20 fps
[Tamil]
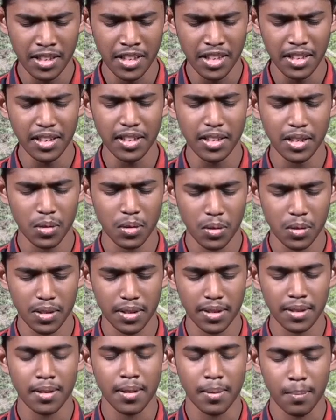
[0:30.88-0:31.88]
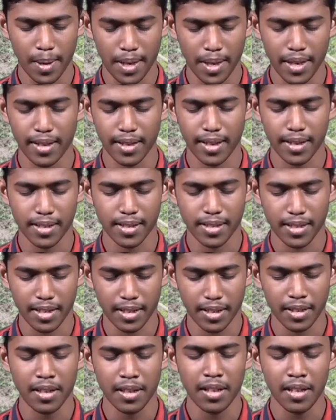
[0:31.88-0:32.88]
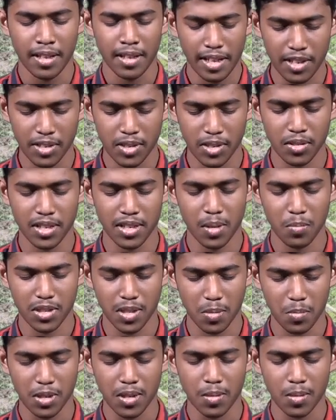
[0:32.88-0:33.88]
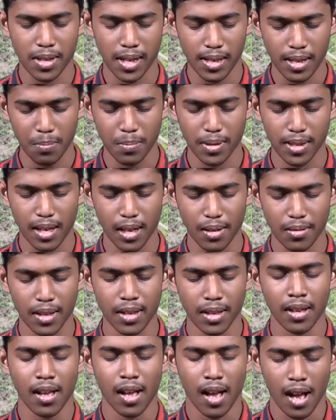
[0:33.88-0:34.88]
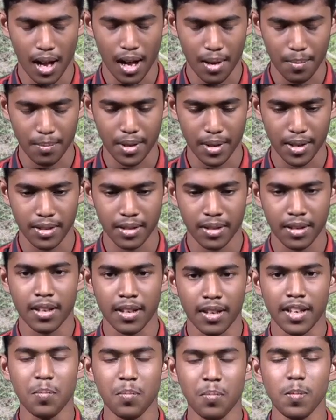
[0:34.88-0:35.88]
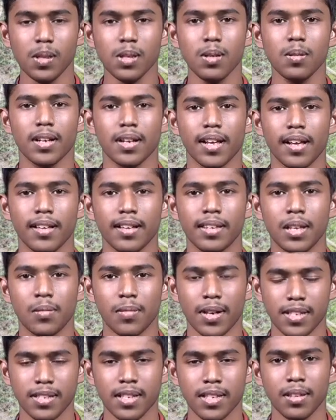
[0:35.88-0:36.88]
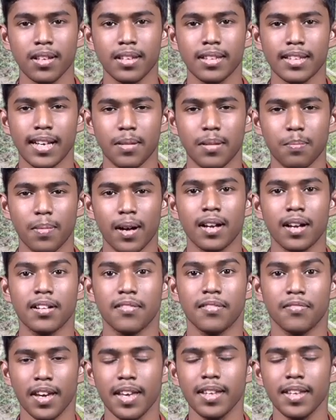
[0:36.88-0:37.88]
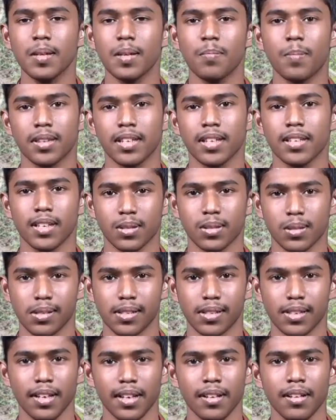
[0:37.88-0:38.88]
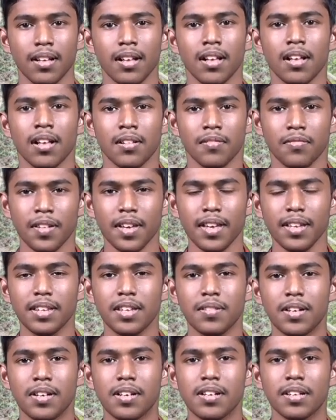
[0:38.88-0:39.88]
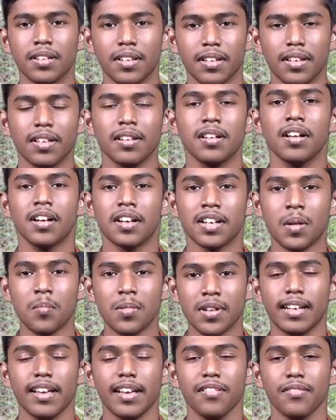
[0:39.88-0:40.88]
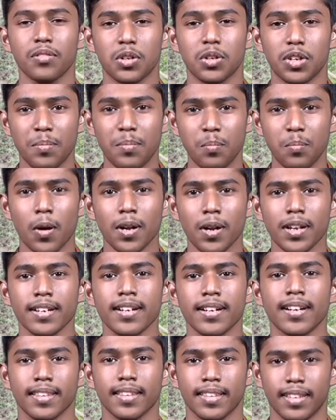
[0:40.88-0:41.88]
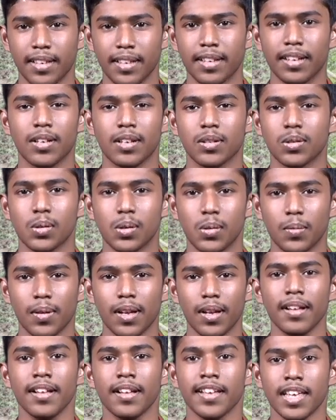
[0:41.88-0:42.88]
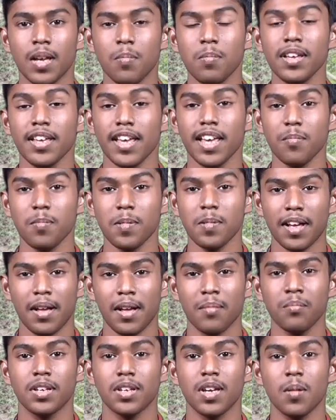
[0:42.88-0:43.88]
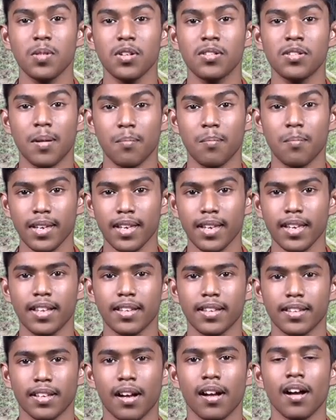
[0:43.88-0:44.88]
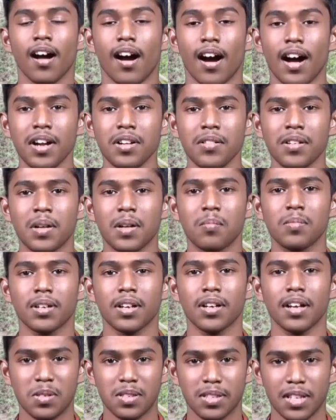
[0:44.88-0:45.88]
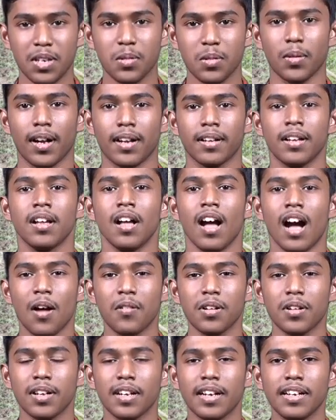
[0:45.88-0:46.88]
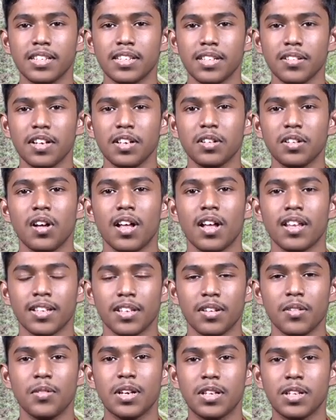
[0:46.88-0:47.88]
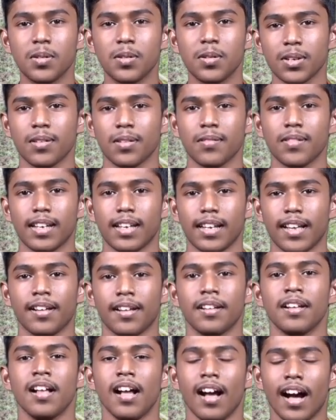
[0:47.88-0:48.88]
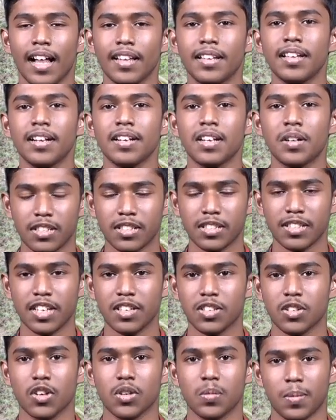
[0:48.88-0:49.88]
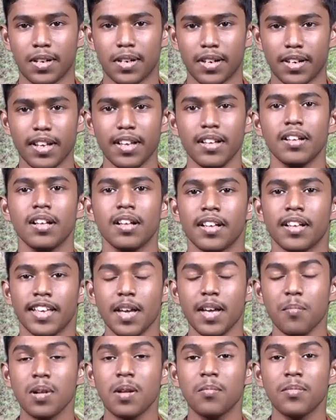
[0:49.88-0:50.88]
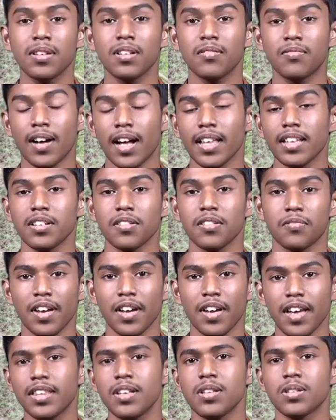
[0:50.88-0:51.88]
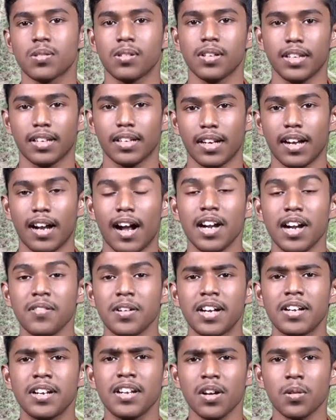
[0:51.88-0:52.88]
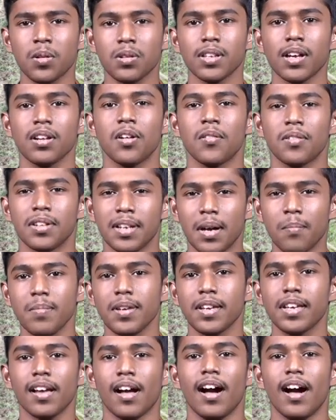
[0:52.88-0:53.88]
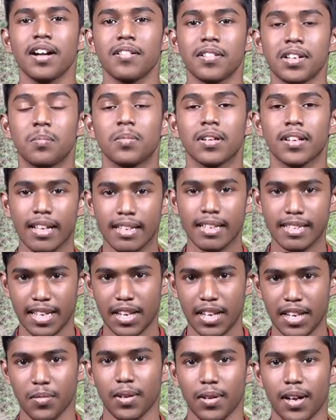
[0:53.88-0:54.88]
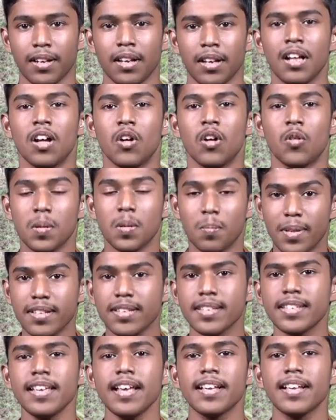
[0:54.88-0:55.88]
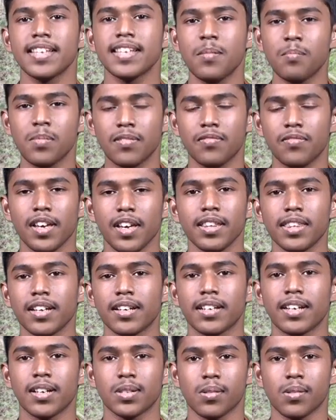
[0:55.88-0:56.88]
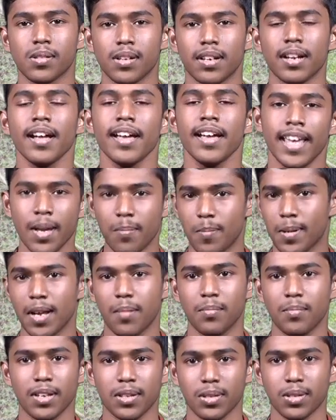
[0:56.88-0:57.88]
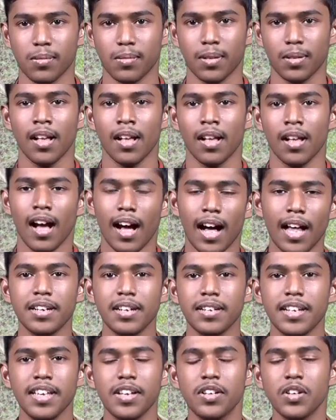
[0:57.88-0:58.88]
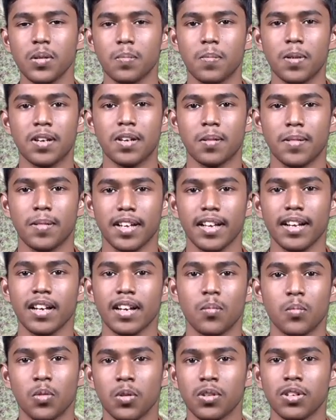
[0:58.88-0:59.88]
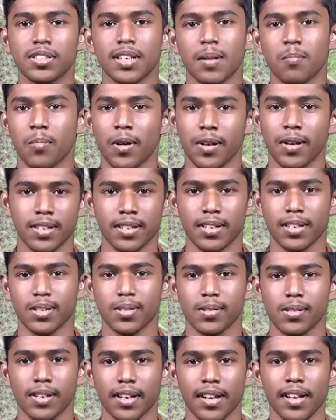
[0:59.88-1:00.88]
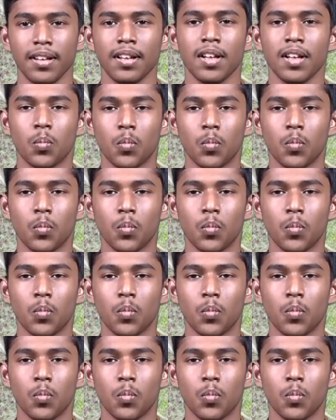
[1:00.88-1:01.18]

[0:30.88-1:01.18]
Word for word: நீங்கள் இதை கொண்டு பெரிய காது செய்யுங்க ஏசி நாம் ஜெபிக்கும் நல்ல பிதாவே ஆமேன் இப்பொழுது கூட இந்த வசனத்தின் தலைப்பாக நான் ஃபெய்த்தை பற்றி நான் சொல்கிறேன் ஃபெய்த் வந்துறது நம்ம லைஃபோட இம்பார்ட்டண்ட்டான திங்கை நான் சொல்லுவேன் எப்படி ஏப்ரஹாம் எப்படி ஒரு நம்பிக்கையாக இருந்தால் ஆண்டவர் நம்மளுக்காக செய்வார் அவர் கடைசி வரைக்கும் அந்த விட்டு கொடுக்கவே இல்லை அதுதான் நான் ஸ்ட்ரெஸ் அவுட் பண்ணுறேன் ஏப்ரஹாம் வந்து ஃபாதர் ஆஃப் ஃபெய்த்துன்னு சொல்லியிருக்கேன் ஆண்டோர் என்ன கொடுத்தாலும் அவன் நம்பிக்கை ஆண்டவர் நம்மளுக்காக செய்வார் ஒரு பெஸ்ட் எக்ஸாம்பிள் ஃபெய்த்துக்கு நான் சொல்லணும்னா ஏப்ரஹாம் தான் சொல்வேன் அதை டீகோட் பண்ணுற மாதிரியாக நான் மூணு சப் பாயிண்ட்ஸை நான் சொல்கிறேன்